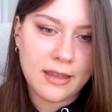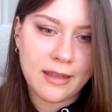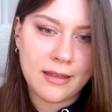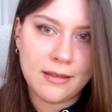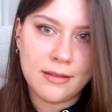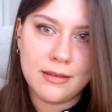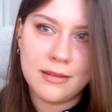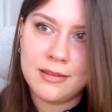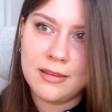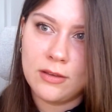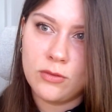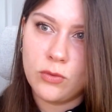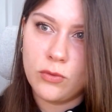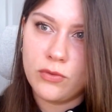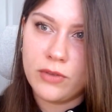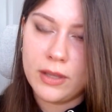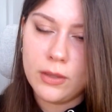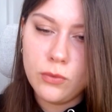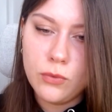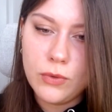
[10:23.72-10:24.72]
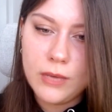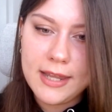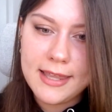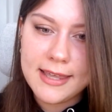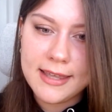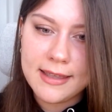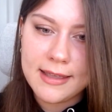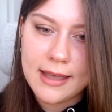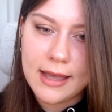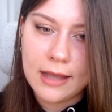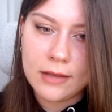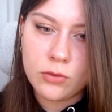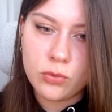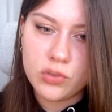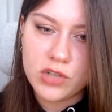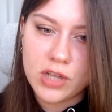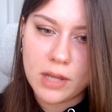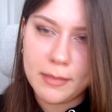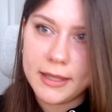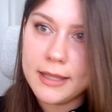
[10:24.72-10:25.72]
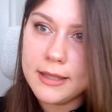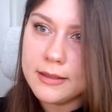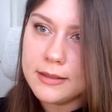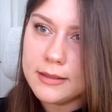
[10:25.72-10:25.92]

Ça, ça devrait nous lier à tout jamais.